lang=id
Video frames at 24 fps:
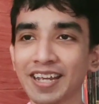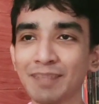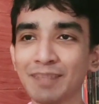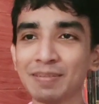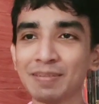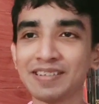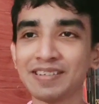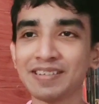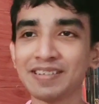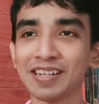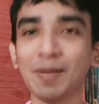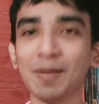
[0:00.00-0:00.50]

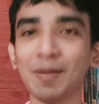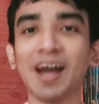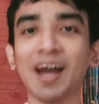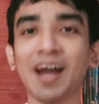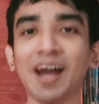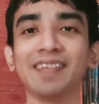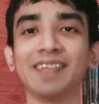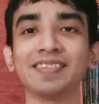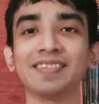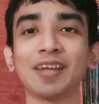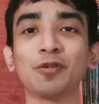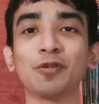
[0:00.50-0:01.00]
Ini menjadi
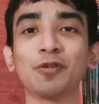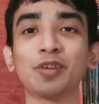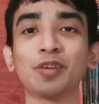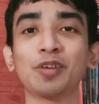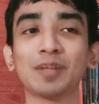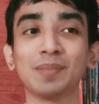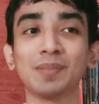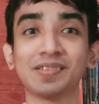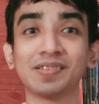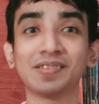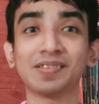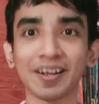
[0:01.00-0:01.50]
bahan
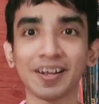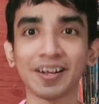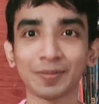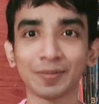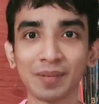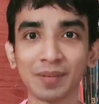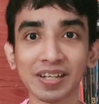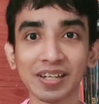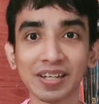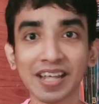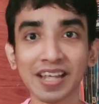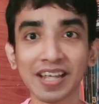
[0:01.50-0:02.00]
teori
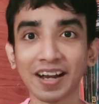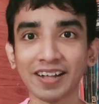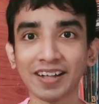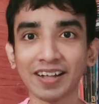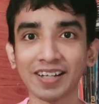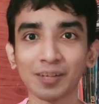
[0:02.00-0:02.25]
besar bagi